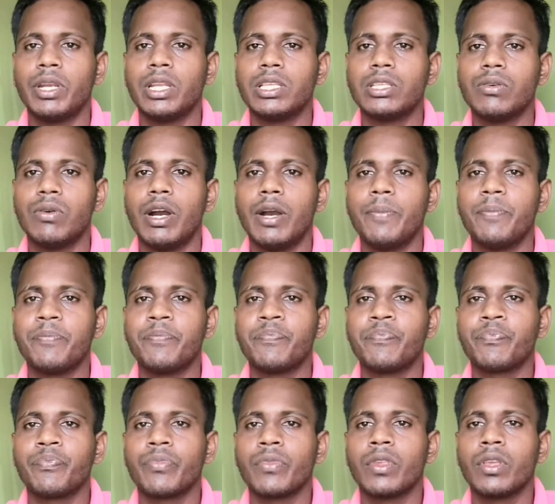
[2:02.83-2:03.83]
ফেটে যাওয়া
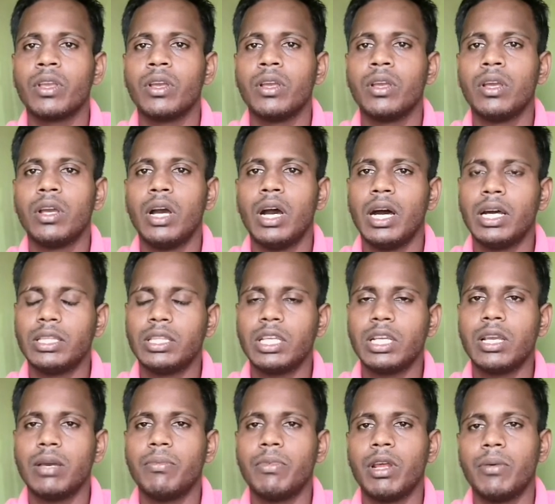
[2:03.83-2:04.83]
হাত
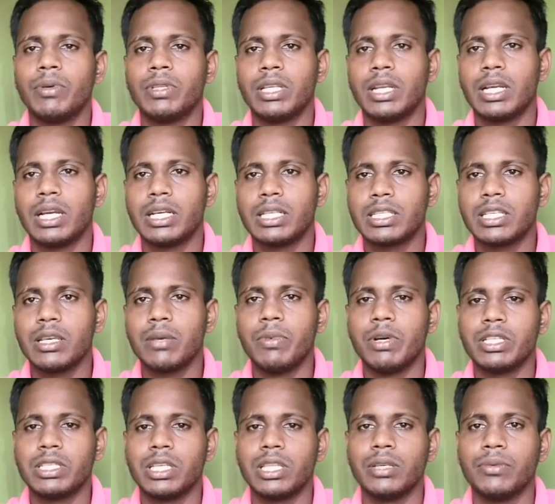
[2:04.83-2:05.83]
থেকে আমরা আমাদের গাছকে
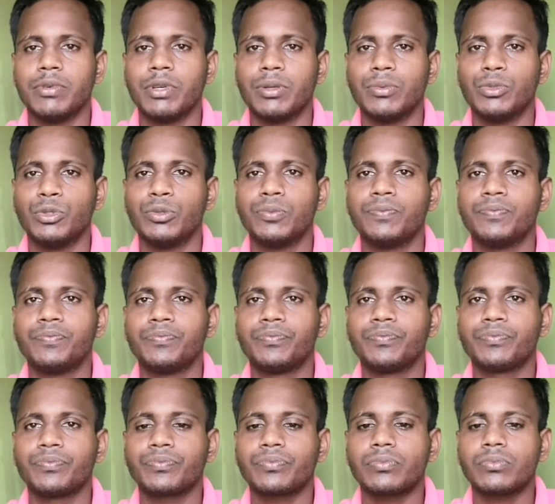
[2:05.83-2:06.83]
বাঁচাতে পারবো
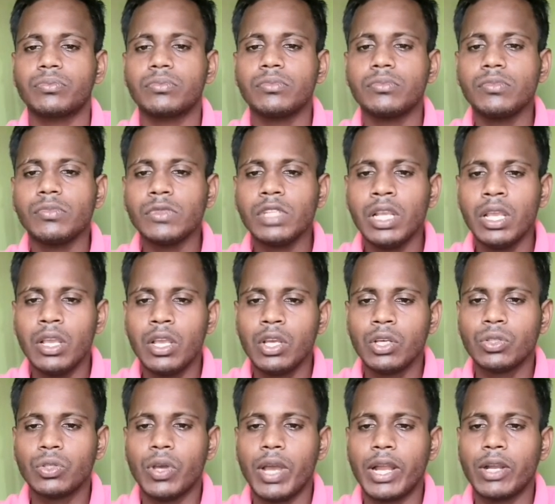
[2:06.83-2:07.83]

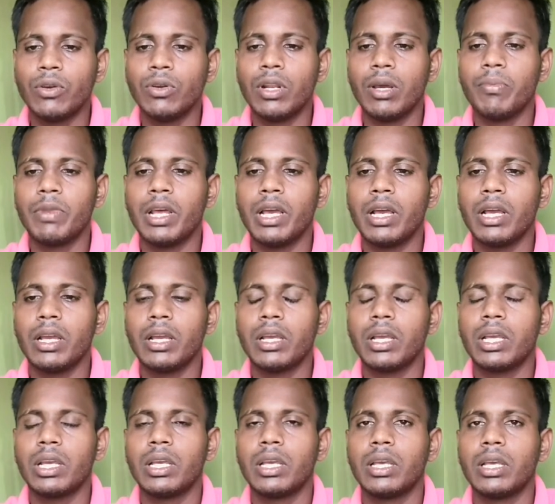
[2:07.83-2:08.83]
তো এখন আমরা
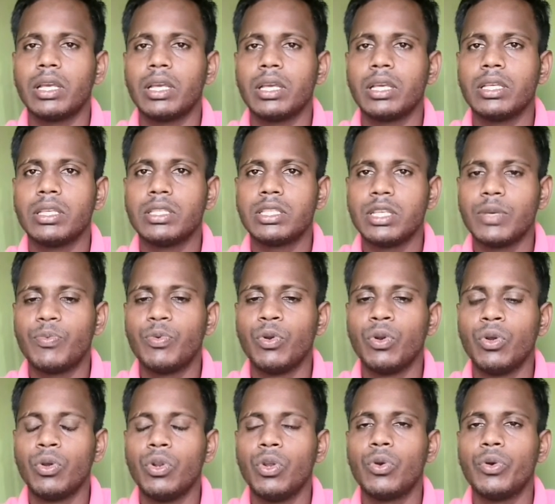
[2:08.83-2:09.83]
যে
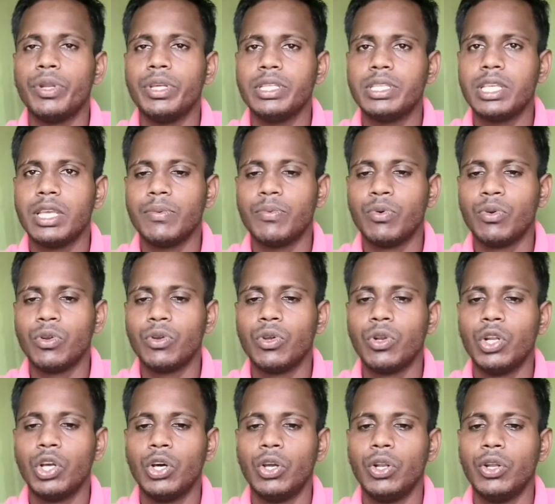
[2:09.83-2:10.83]
ভুলগুলো করি সেই
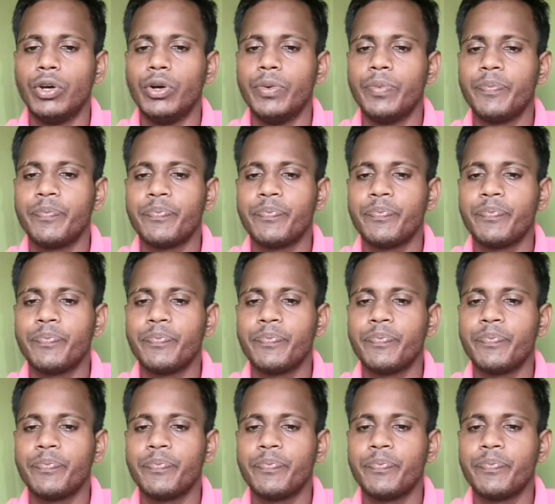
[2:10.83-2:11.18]
ভুলগুলো হলো